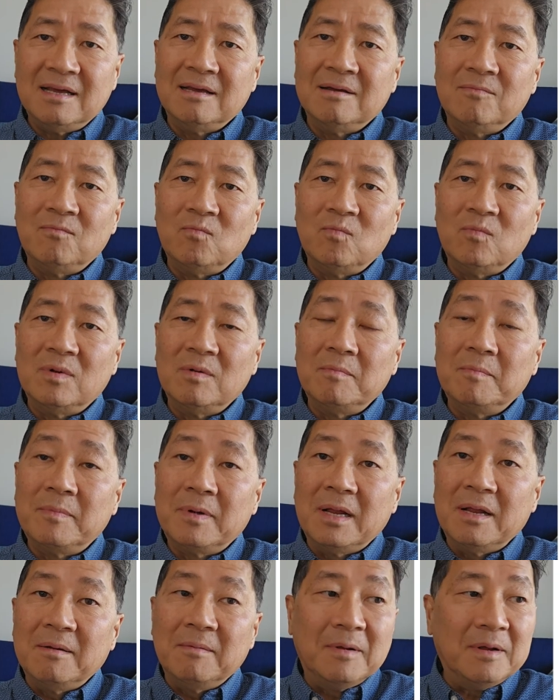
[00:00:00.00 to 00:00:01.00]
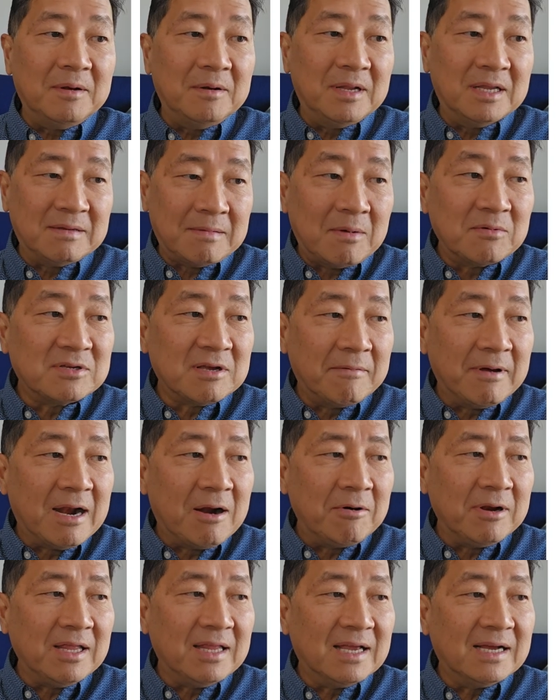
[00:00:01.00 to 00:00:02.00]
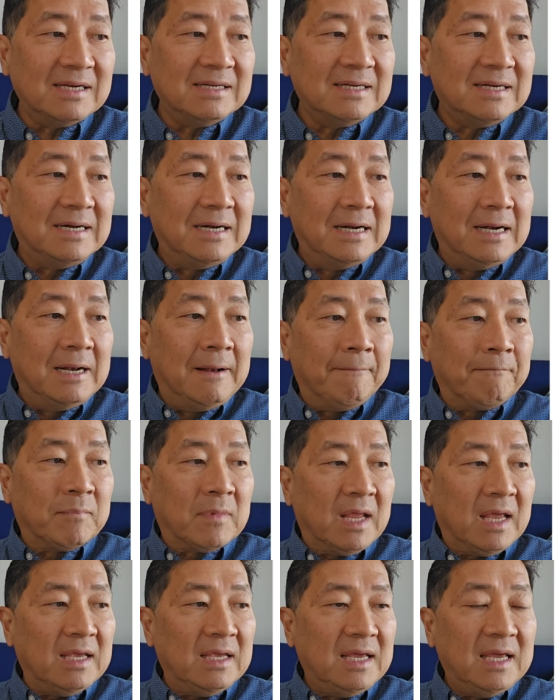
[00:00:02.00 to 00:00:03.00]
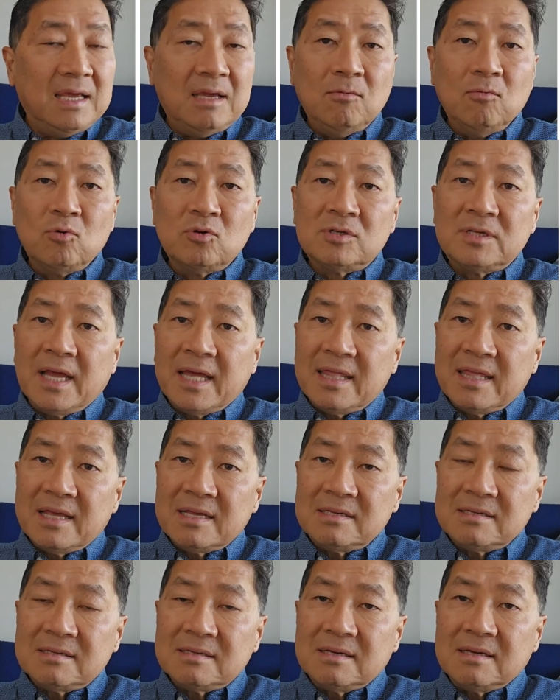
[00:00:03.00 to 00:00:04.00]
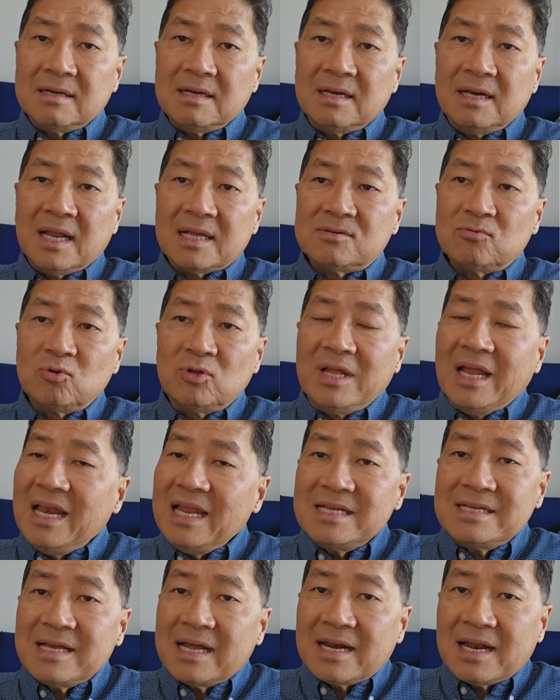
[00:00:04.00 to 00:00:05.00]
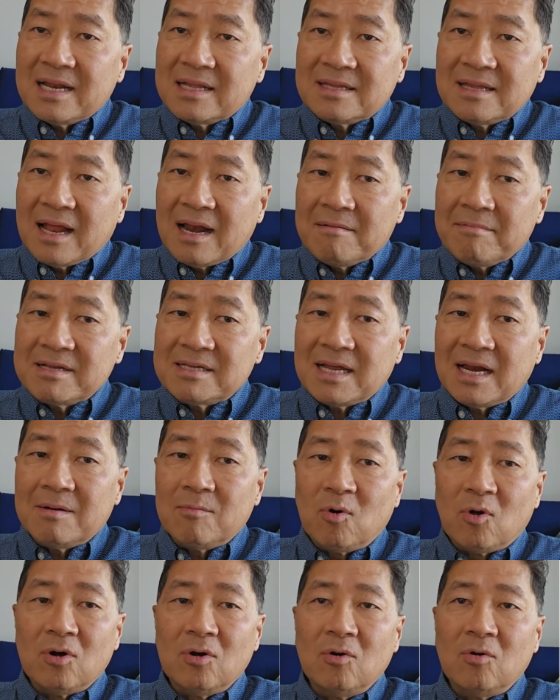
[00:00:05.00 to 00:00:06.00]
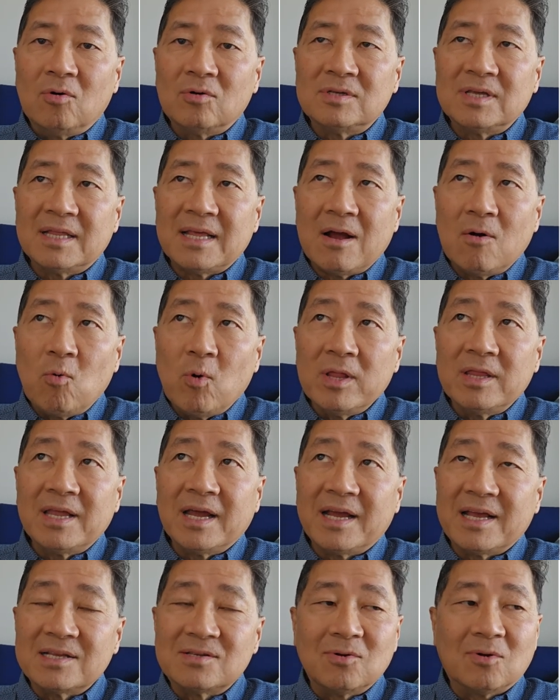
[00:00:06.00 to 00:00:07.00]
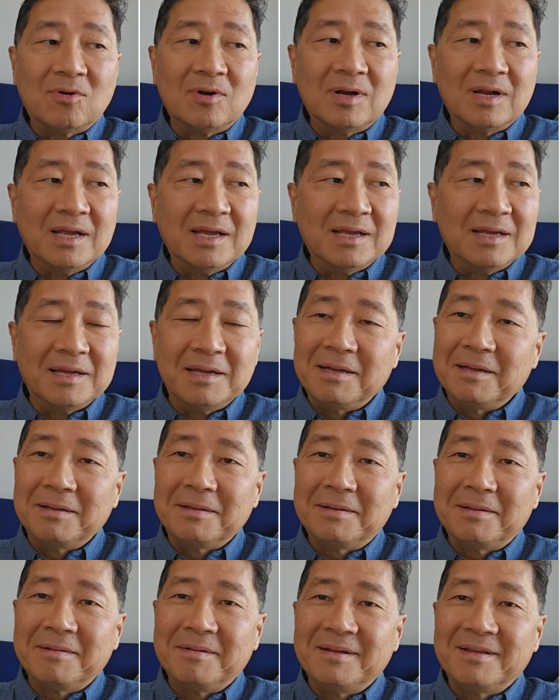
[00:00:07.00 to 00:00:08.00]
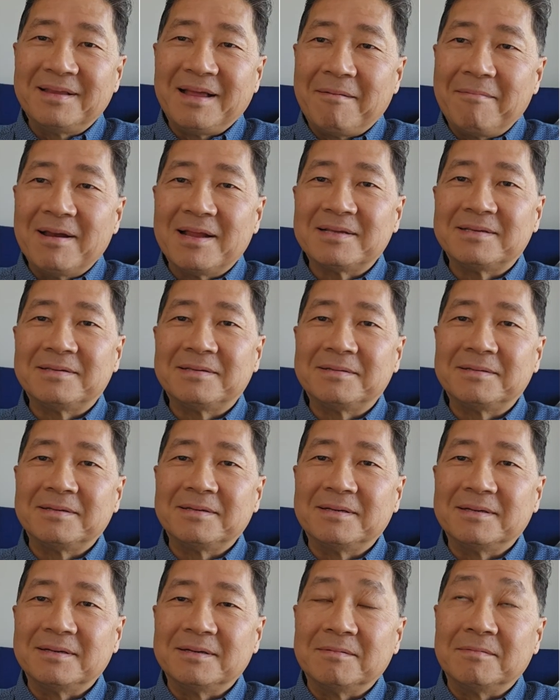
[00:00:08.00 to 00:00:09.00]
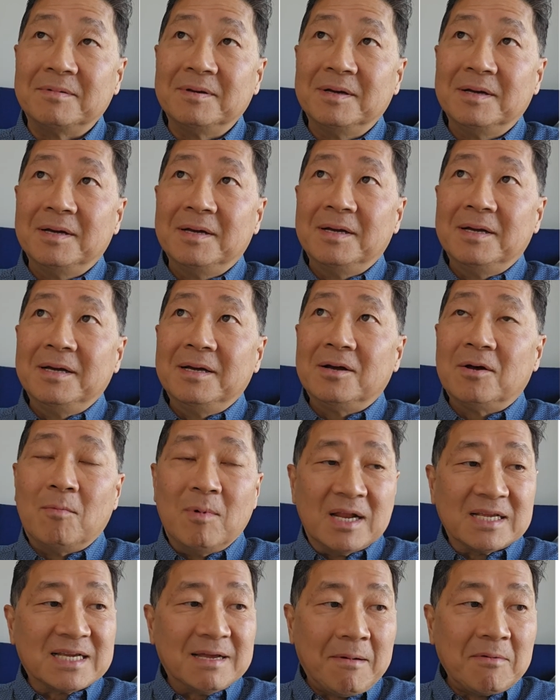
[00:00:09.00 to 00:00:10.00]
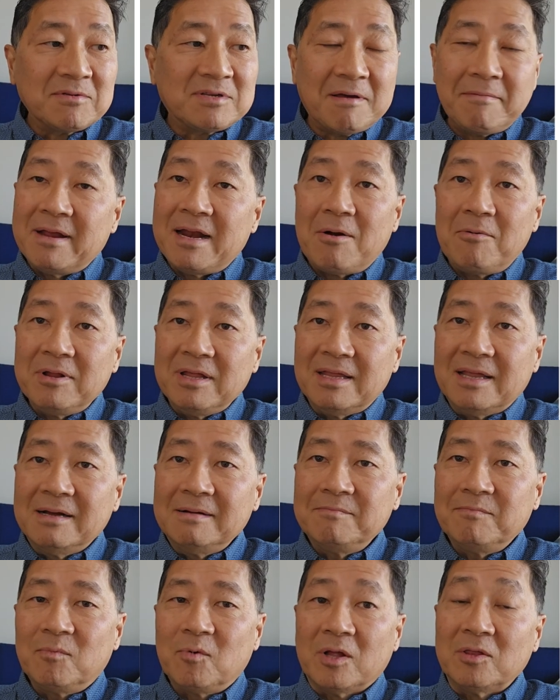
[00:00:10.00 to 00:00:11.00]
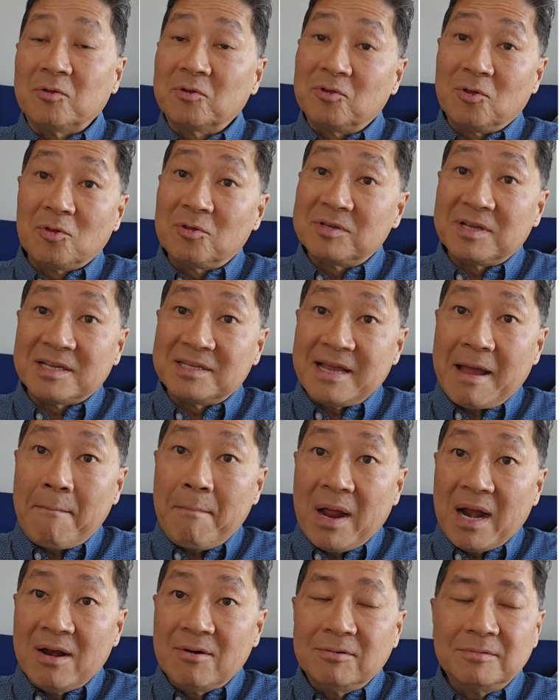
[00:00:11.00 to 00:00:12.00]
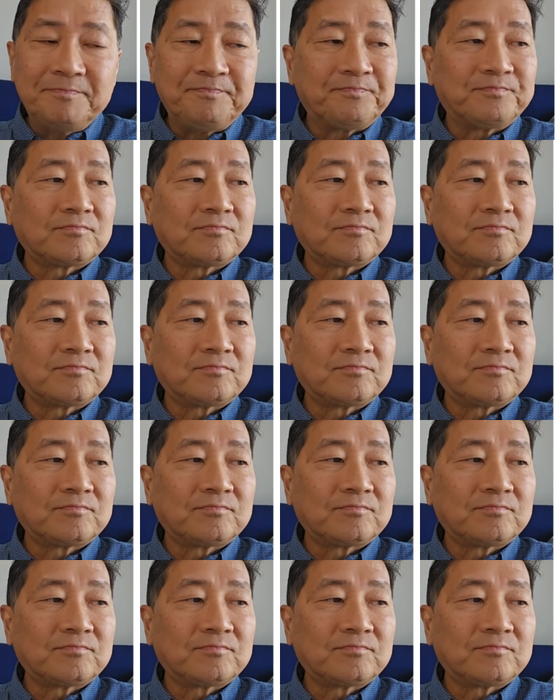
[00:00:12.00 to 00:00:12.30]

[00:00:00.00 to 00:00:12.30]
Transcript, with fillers: eh, eh, Les las vamos a ver ahorita, y ustedes las utilizan, tal vez a lo mejor no se dan cuenta que son tablas como las que vamos a ver ahorita, cuando todo se hacía a mano